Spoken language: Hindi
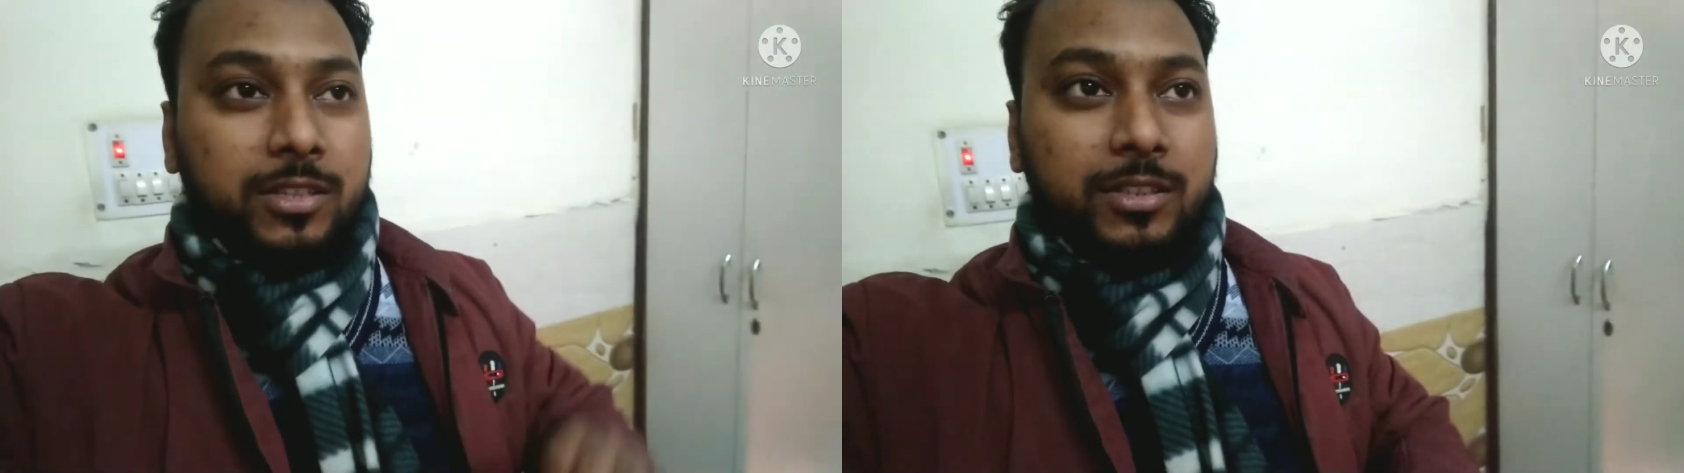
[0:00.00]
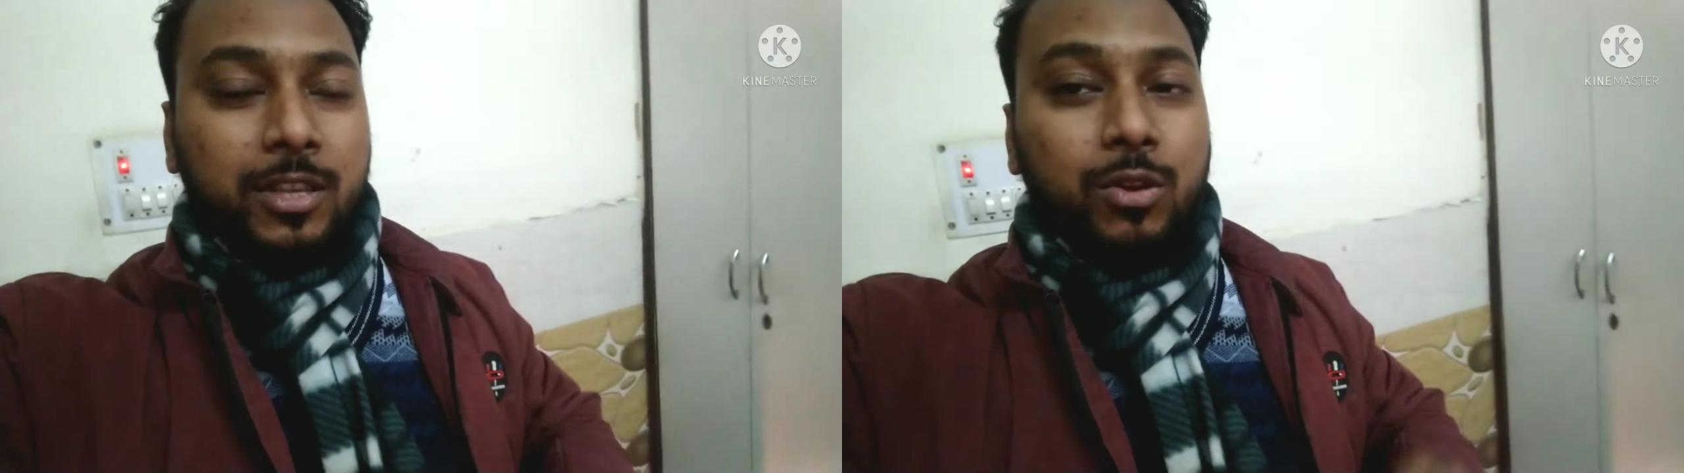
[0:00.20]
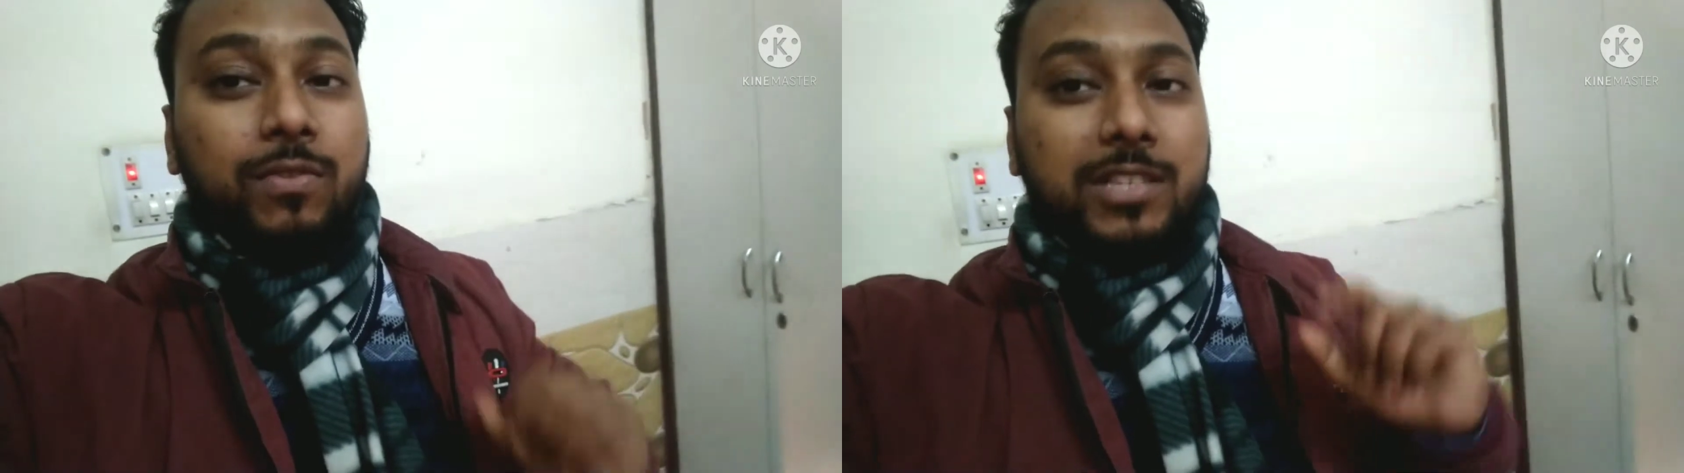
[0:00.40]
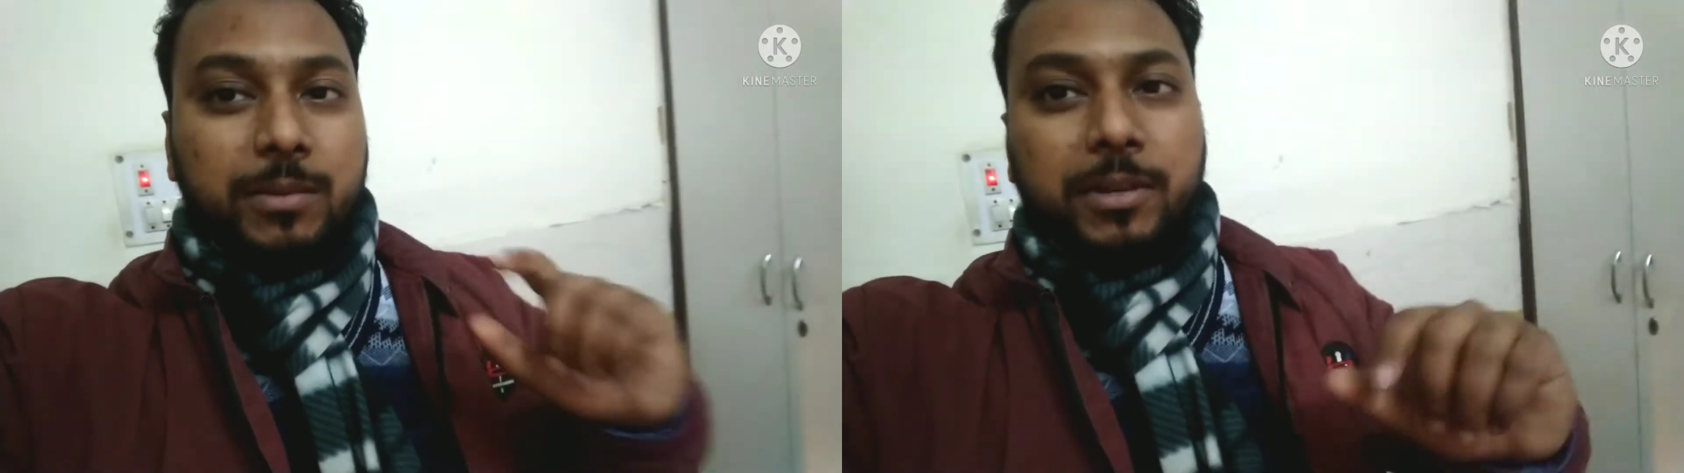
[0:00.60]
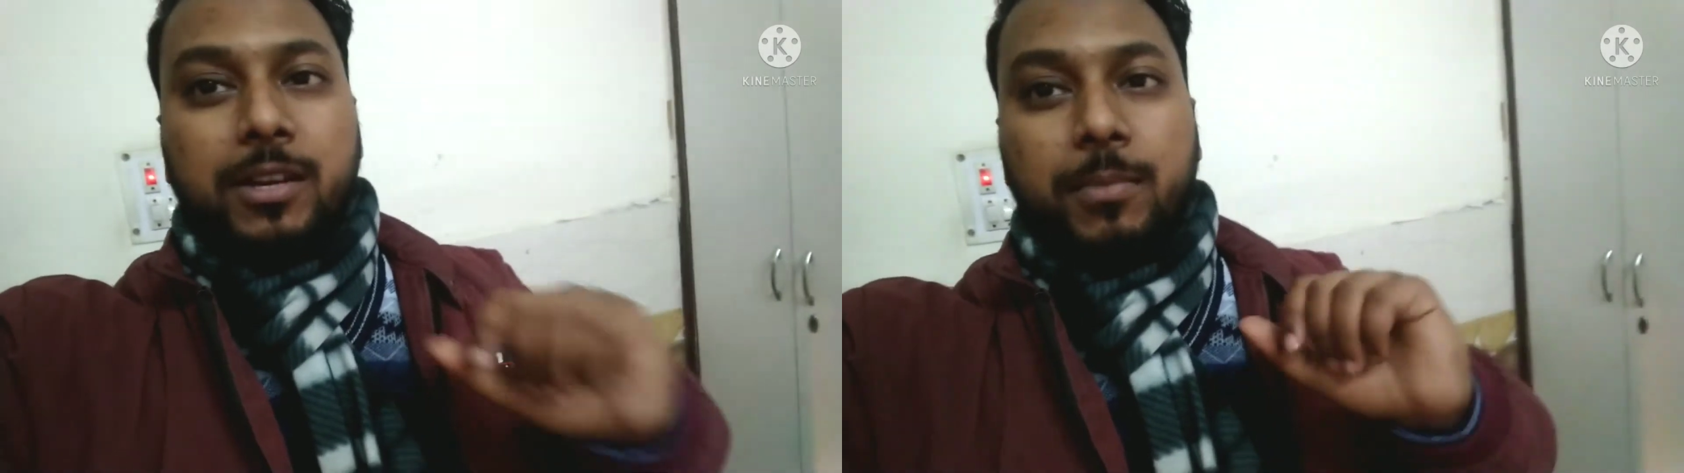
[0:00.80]
सकते और
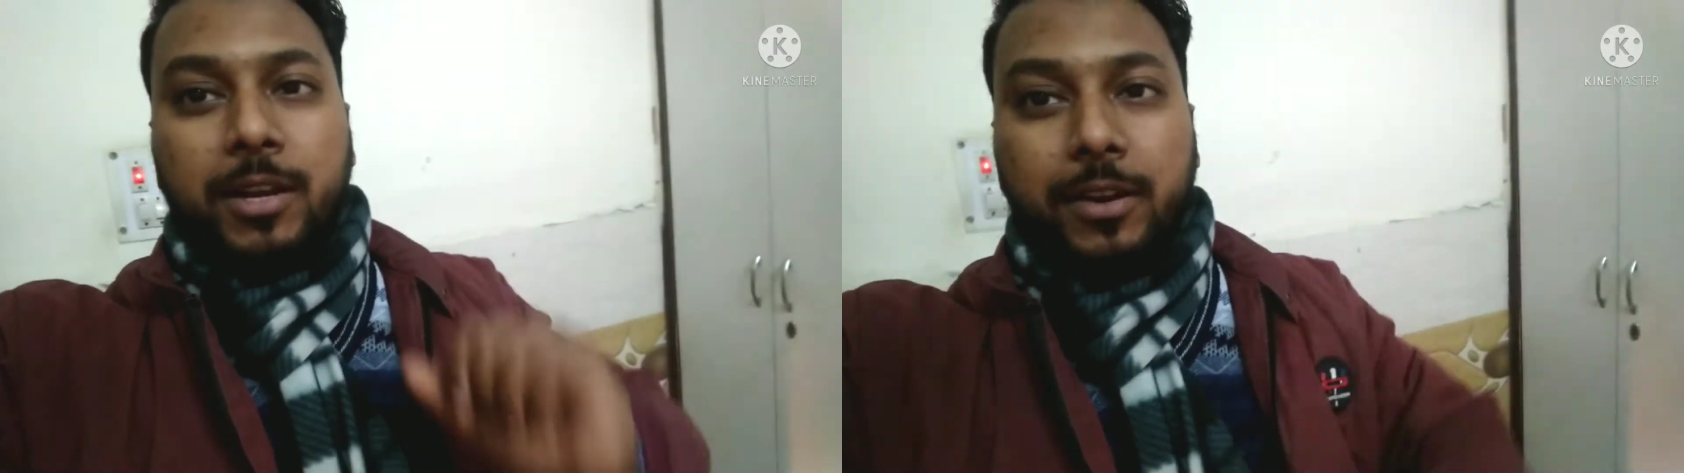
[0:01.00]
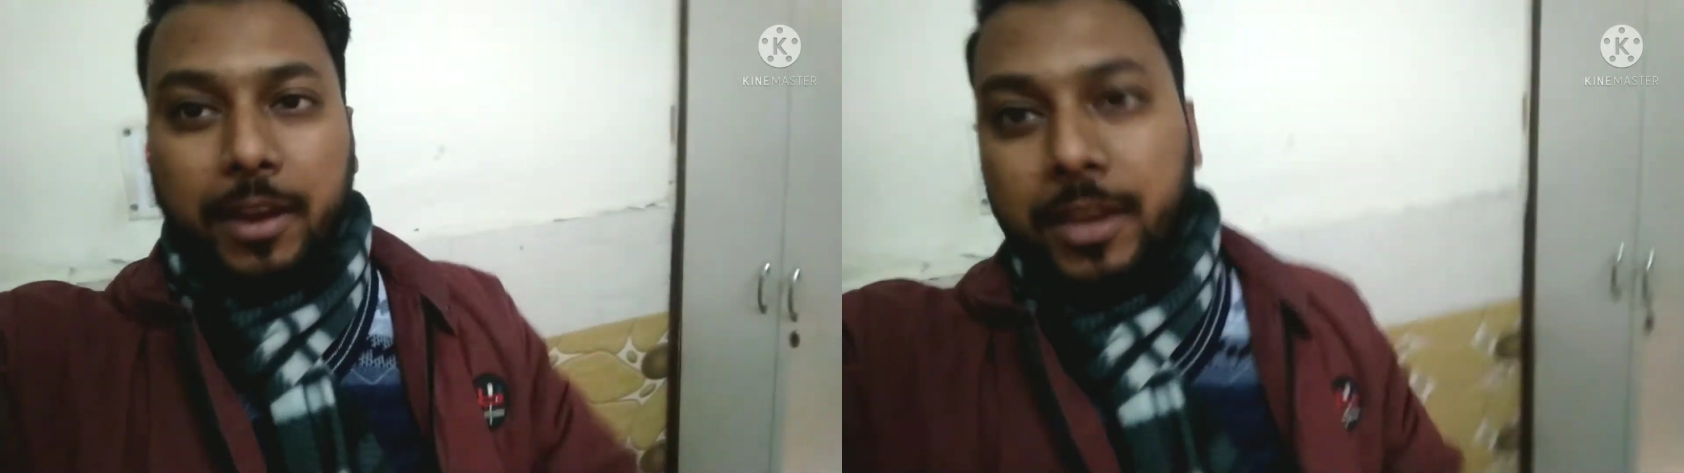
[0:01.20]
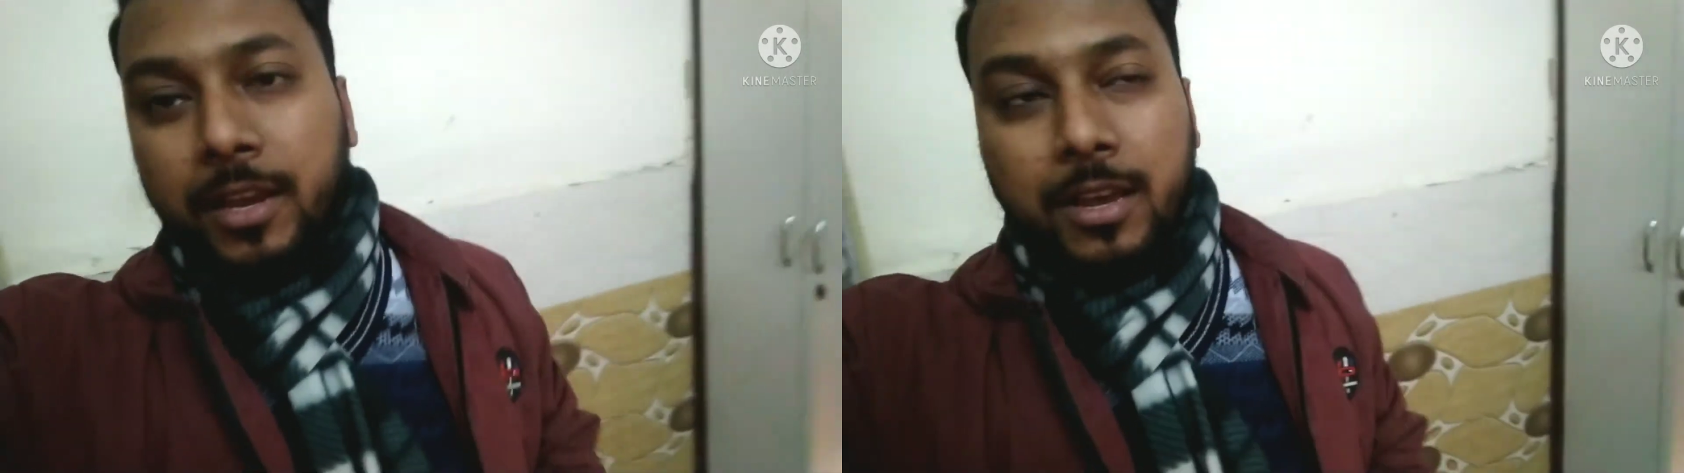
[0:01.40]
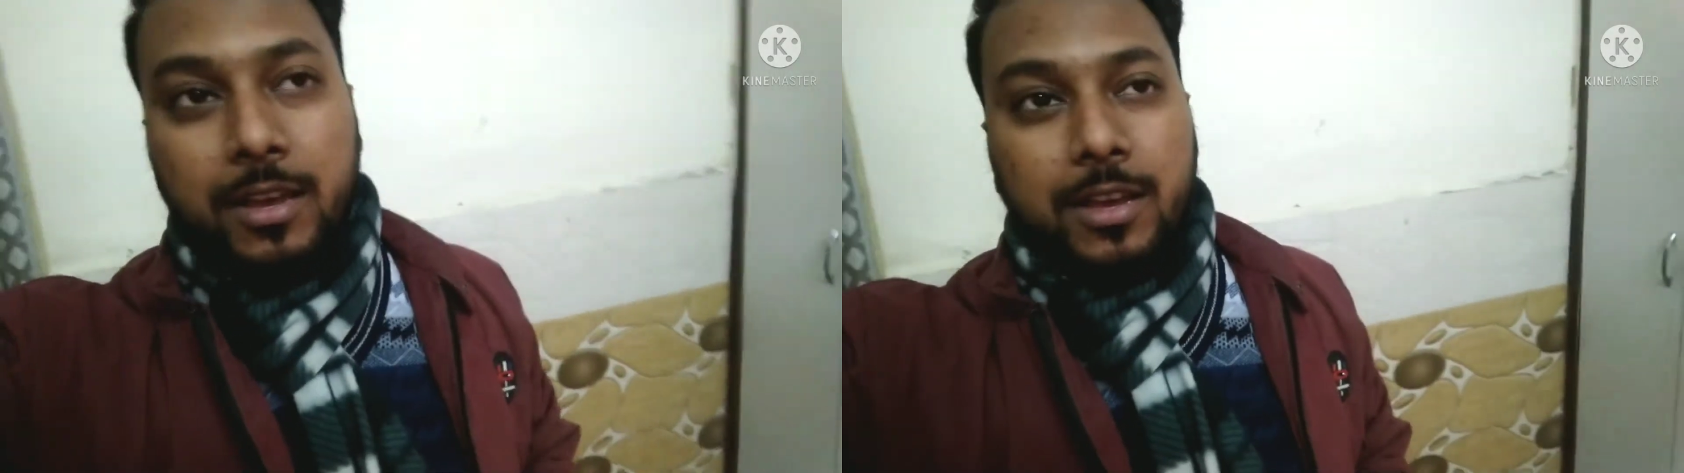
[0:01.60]
वैसे भी कल मेरी ट्रेनिंग है